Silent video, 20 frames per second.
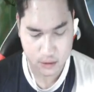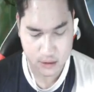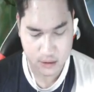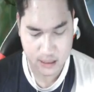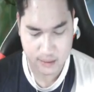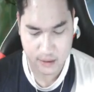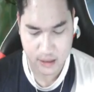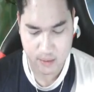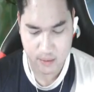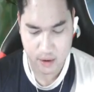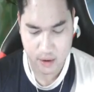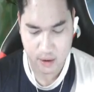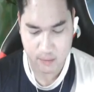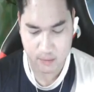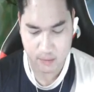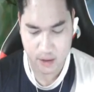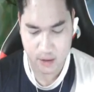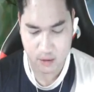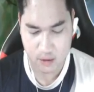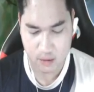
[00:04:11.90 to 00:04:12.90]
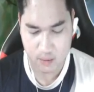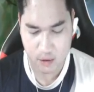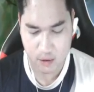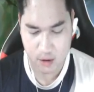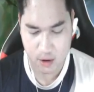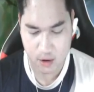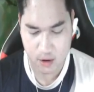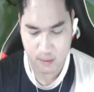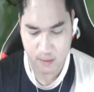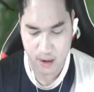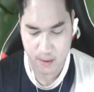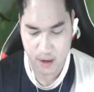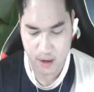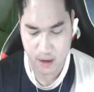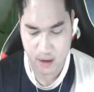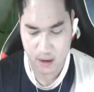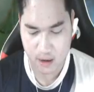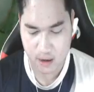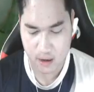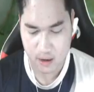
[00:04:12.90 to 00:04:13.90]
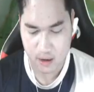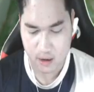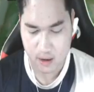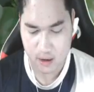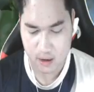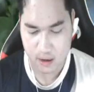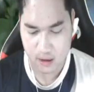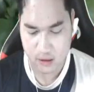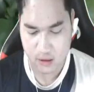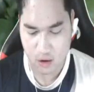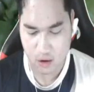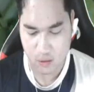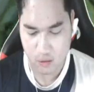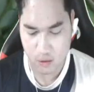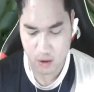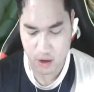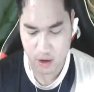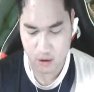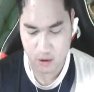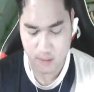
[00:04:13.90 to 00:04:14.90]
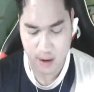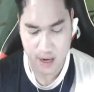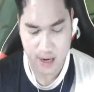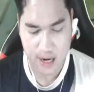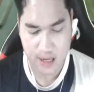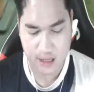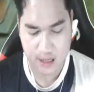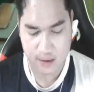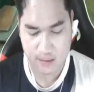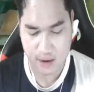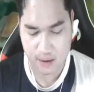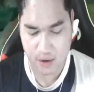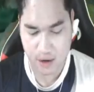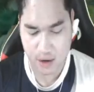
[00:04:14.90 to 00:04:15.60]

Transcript: cảm thấy thấy nó kìm miên con mà nó đưa nhóm đấy vào đây câu vụ này được ban cả thì vào đây